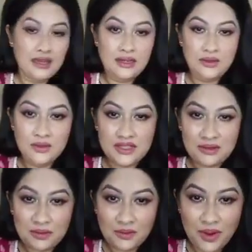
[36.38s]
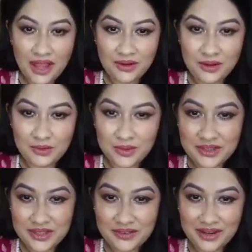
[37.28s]
ঋতু ইসলাম আপু হ্যালো আপু
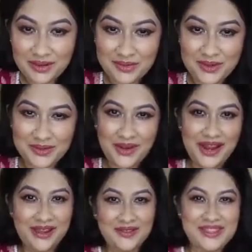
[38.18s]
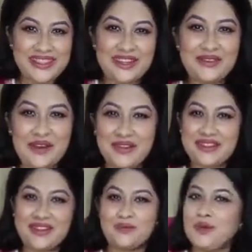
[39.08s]
সিফা আপু ওয়ালাইকুম আসসালাম কেমন
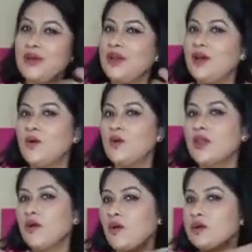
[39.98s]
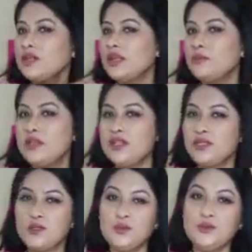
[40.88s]
আছেন আপু ওকে অনেক বেশি
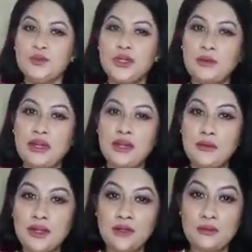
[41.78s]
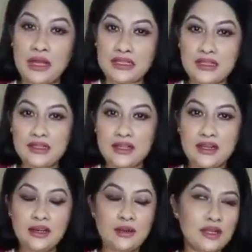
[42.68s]
সুন্দর আমারটা আমারটা কিন্তু ম্যাজেন্ডা
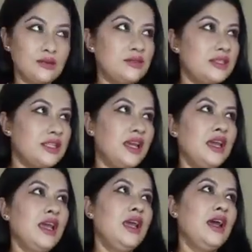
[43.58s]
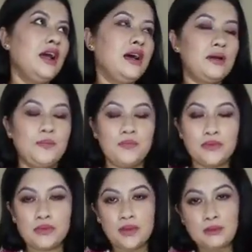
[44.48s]
না আমারটা হচ্ছে
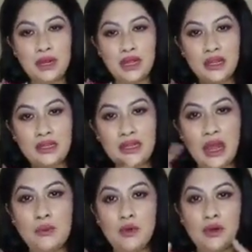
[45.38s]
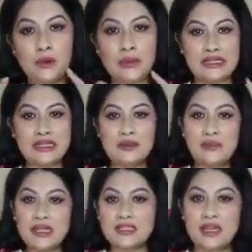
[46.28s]
বার্গেন্ডি এবং ম্যাজেন্ডা
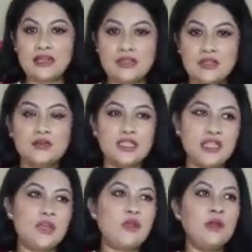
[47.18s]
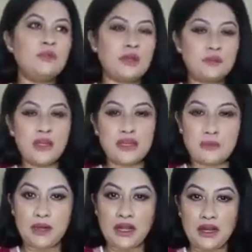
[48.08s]
মিক্সড একটা যেটা যেটাকে বলে পার্পেল
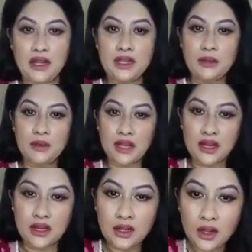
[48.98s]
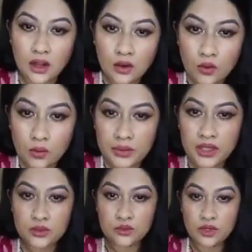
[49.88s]
টাইপের কালার এই টাইপের কালার খুবই
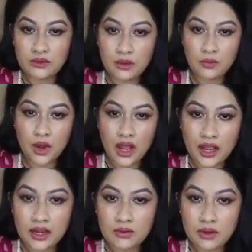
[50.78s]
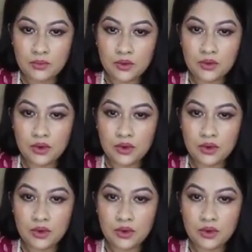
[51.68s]
সুন্দর লিবাপু হাই লিবাপু